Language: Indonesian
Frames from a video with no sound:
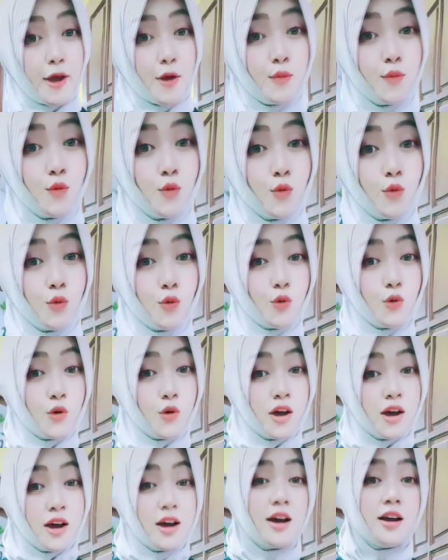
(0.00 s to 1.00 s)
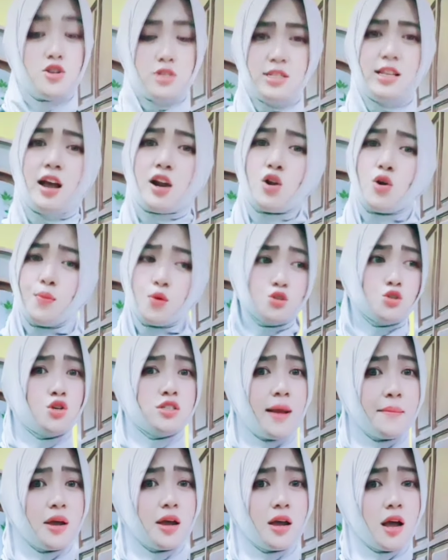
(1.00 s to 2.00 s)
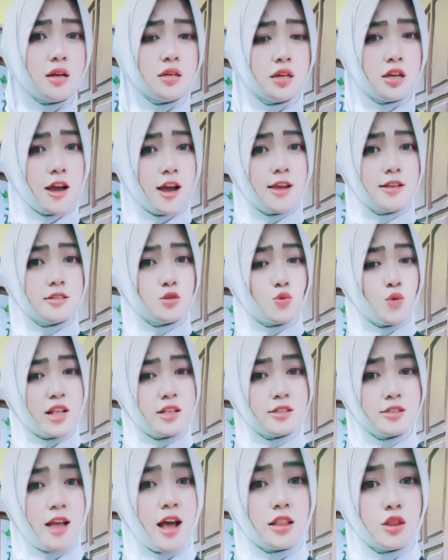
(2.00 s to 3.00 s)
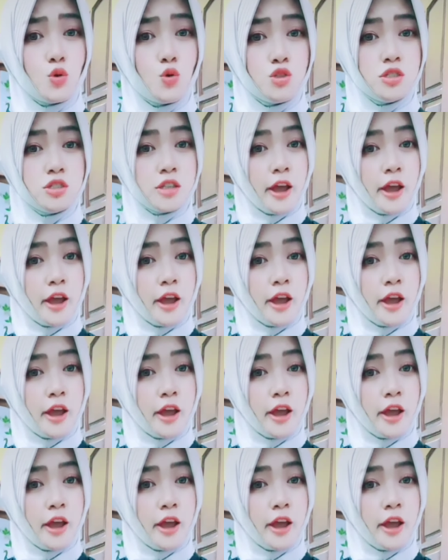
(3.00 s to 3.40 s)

ewu terus karo bojo sampean dikeki dhuwit 100000.